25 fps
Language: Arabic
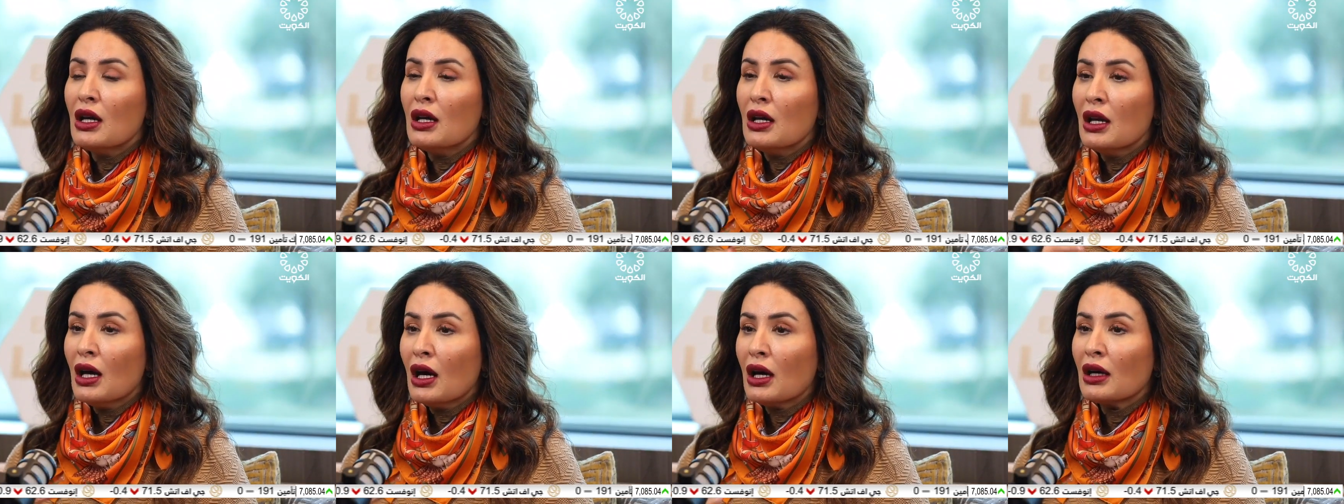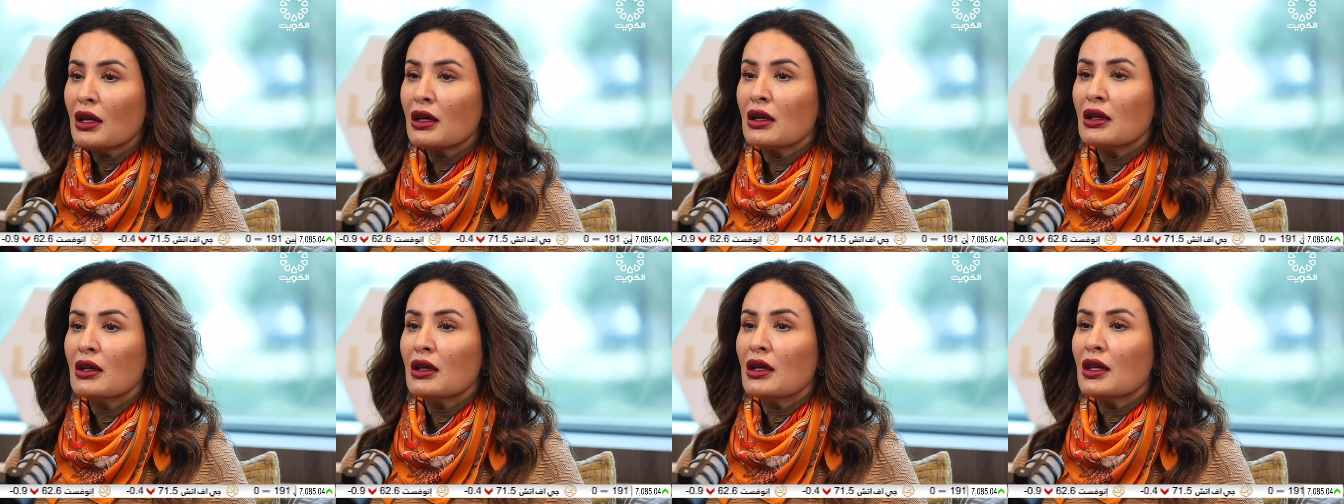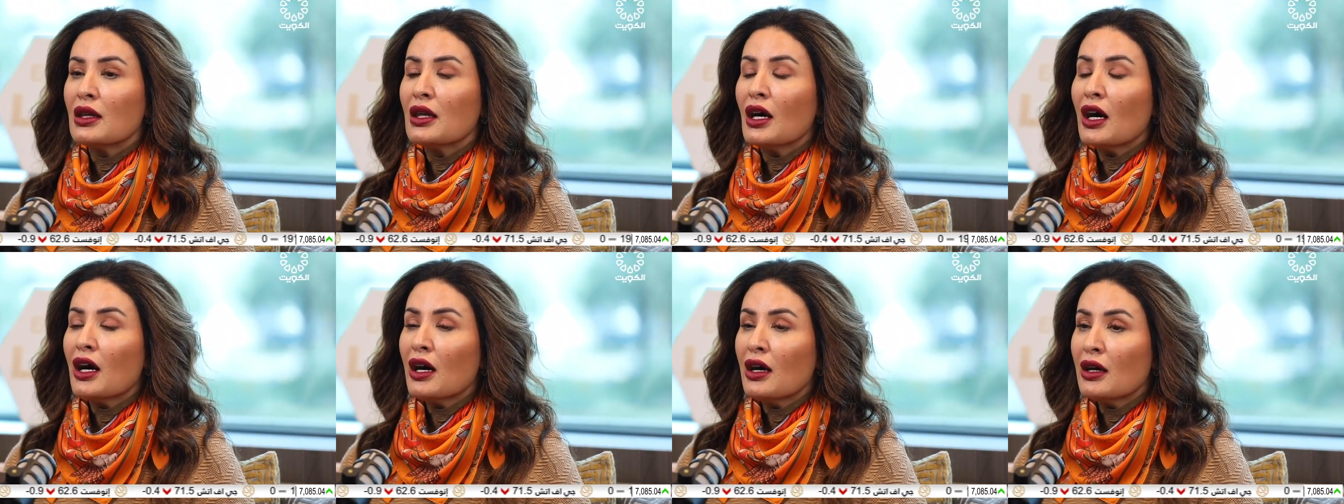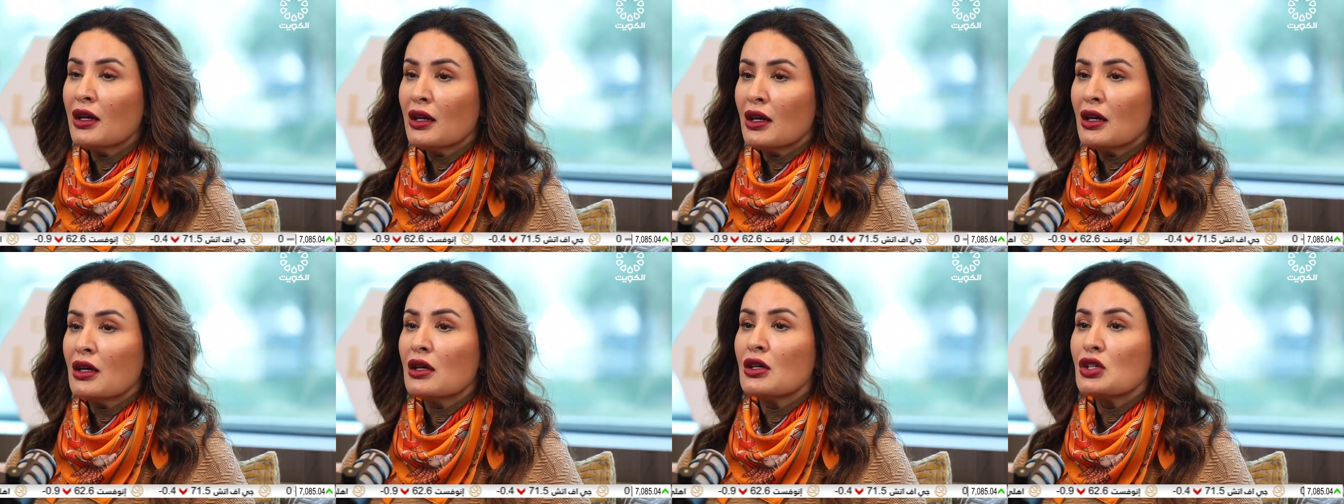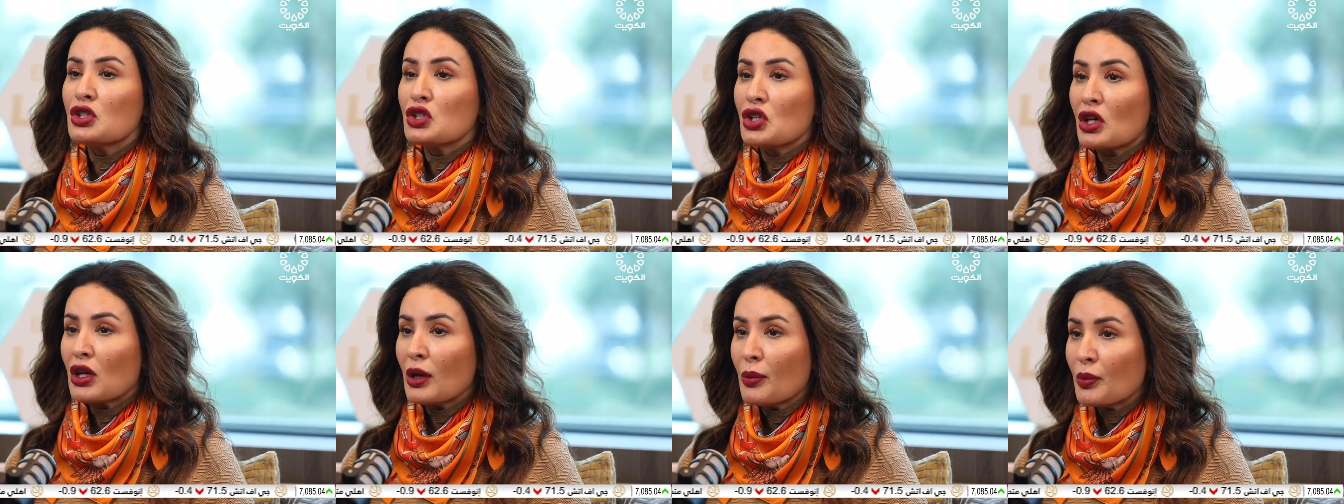لكن اذا انا
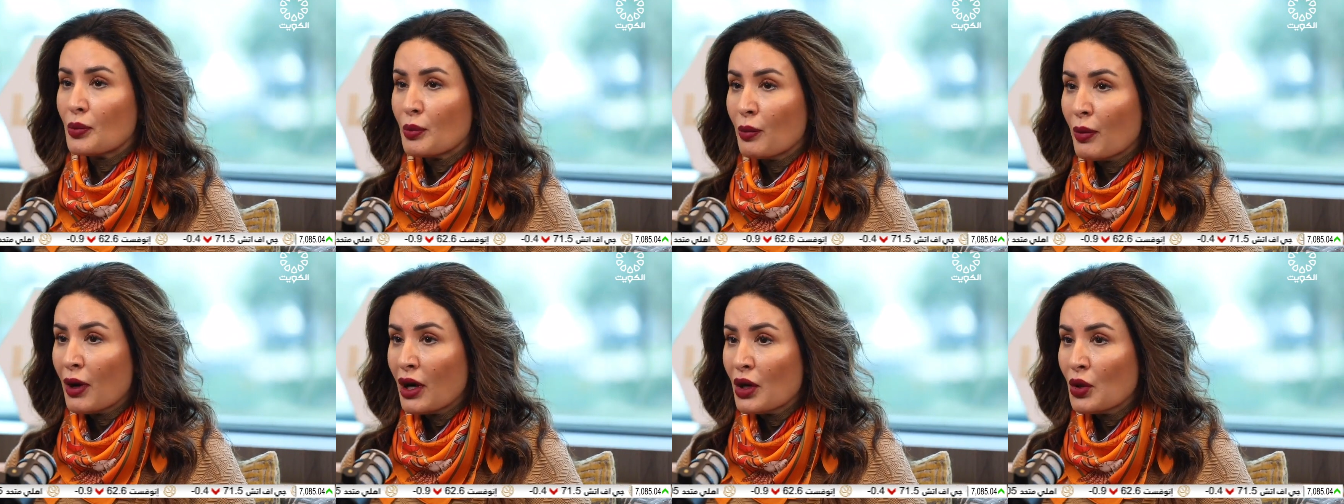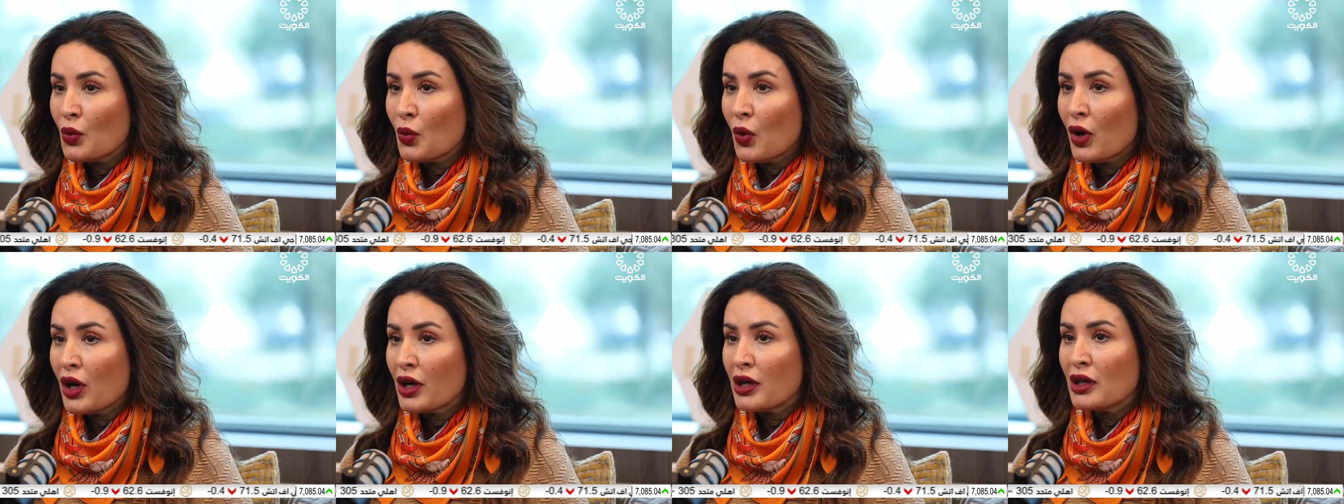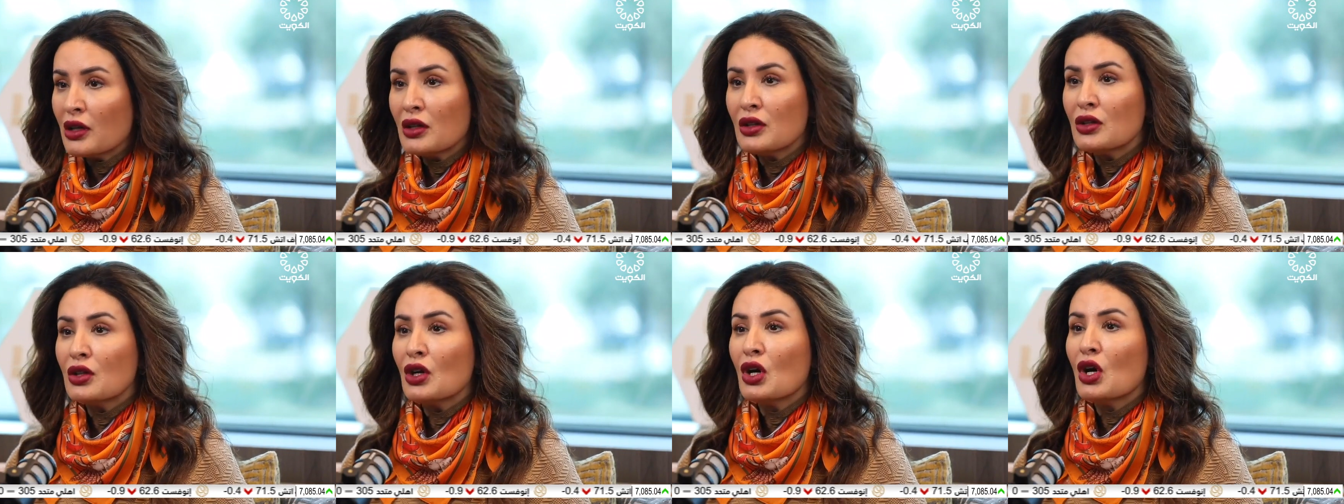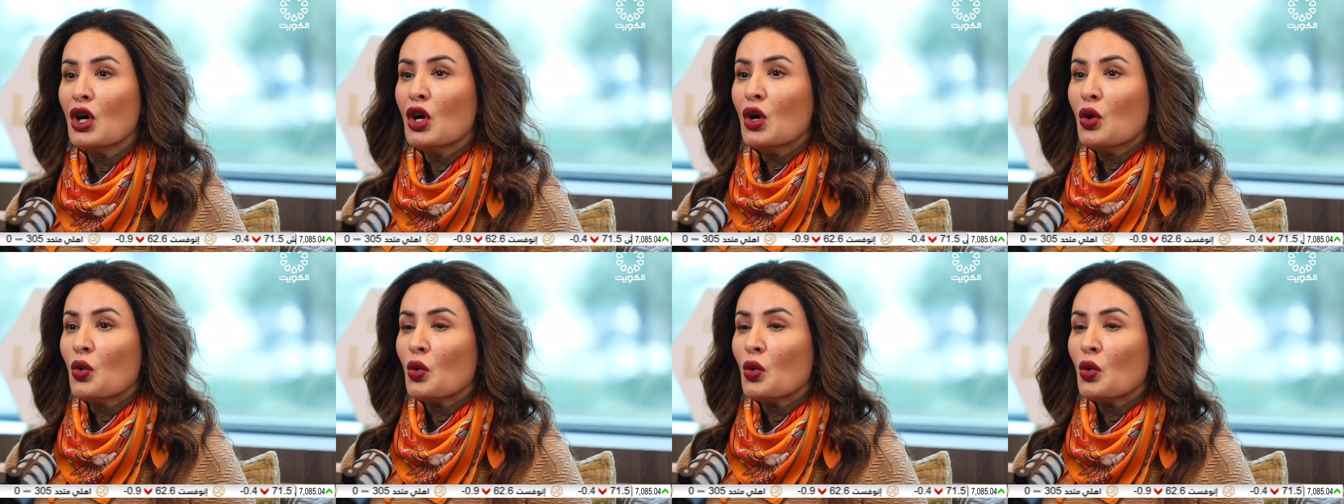شربت ماي وايد